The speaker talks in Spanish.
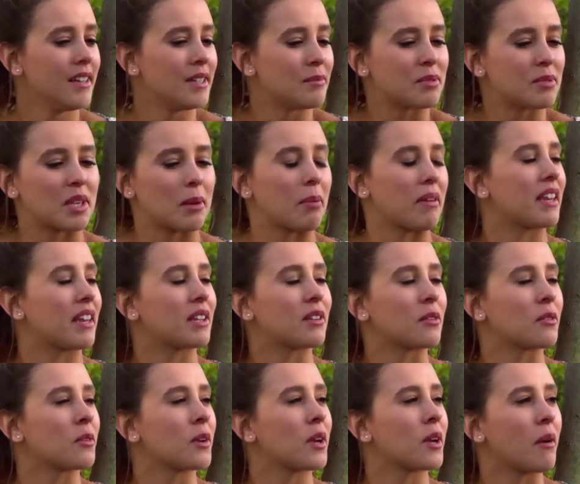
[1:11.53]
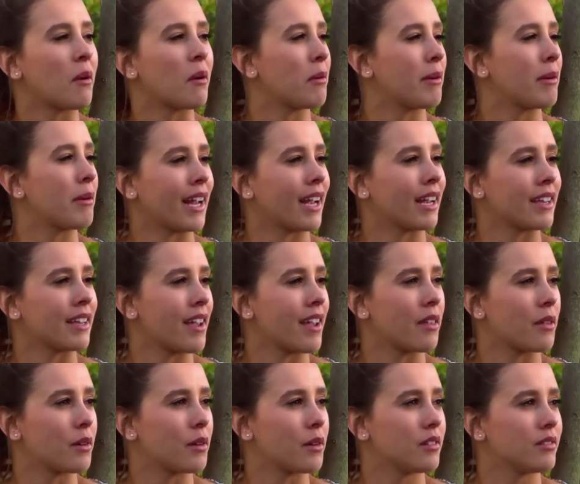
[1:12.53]
Pues que Pedrito nunca va a vivir
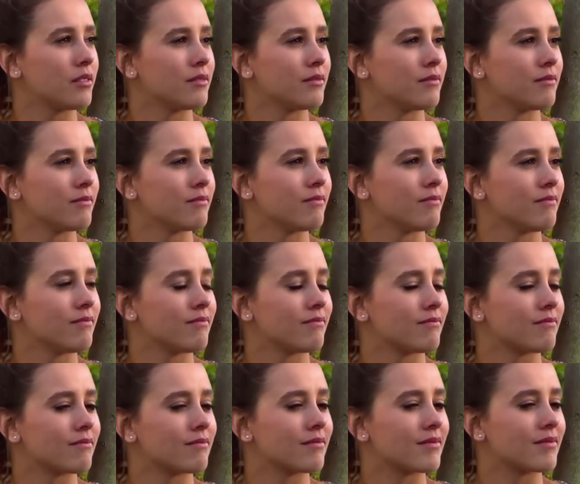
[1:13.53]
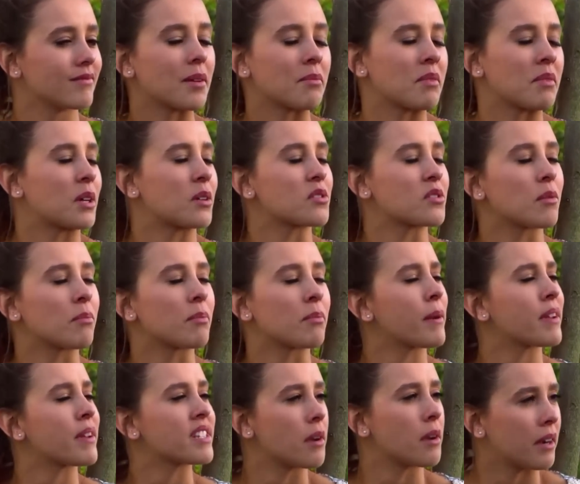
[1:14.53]
engañado. Que mi hijo siempre
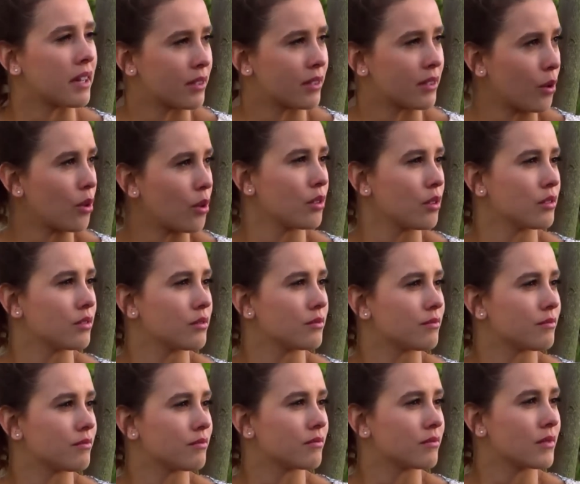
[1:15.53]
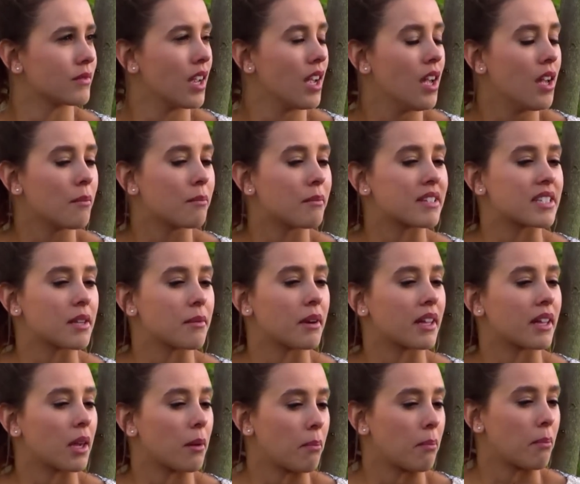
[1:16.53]
va a saber todo. Va a
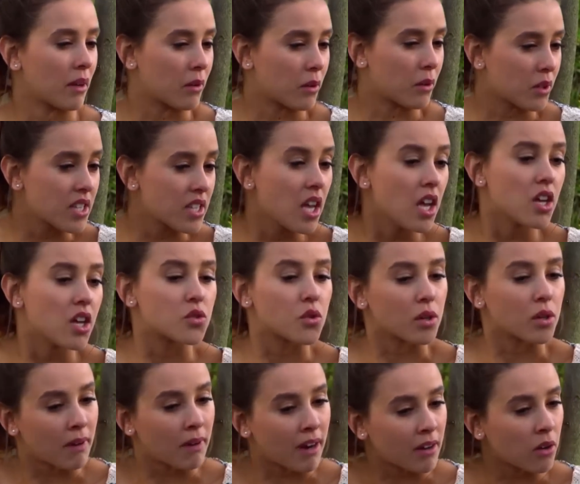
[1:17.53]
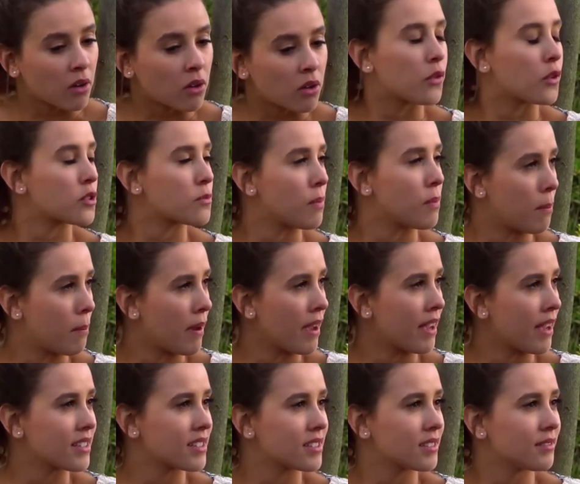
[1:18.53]
saber que Paco es su hermano de otros
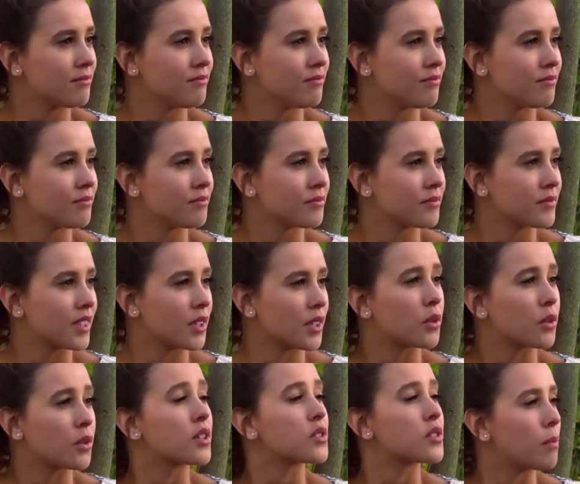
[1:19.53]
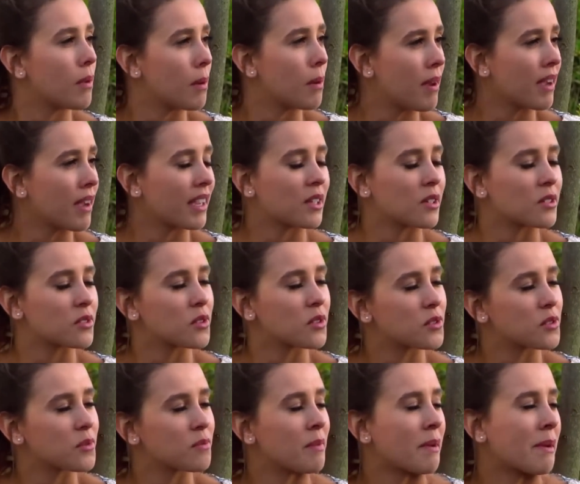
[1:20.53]
papás. Que tú eres su papá, que yo soy
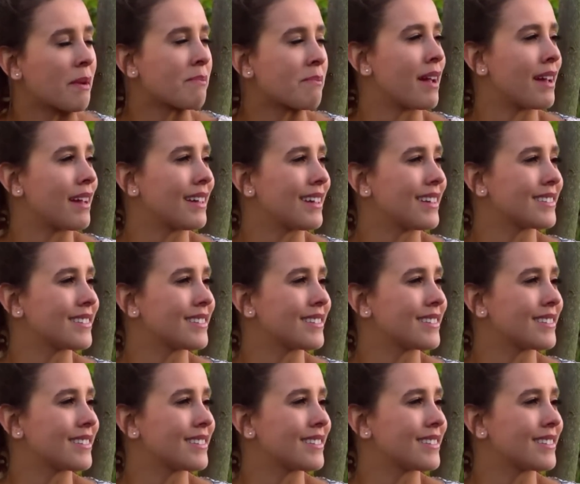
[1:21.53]
su mamá.